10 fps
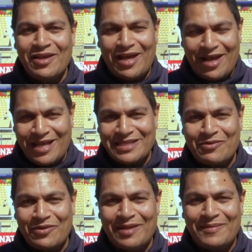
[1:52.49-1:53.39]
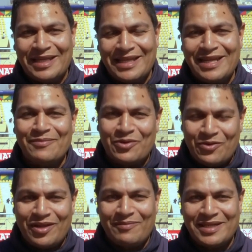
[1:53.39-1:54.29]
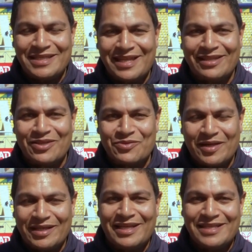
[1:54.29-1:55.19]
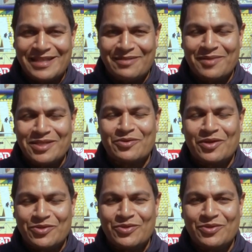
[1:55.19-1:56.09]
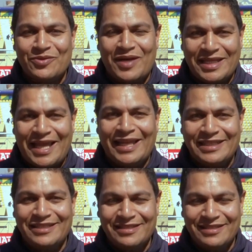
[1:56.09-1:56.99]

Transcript: هذا كل ما لدينا من هنا من استاد أسوان إلى استاد مصر والاستوديو التحليلي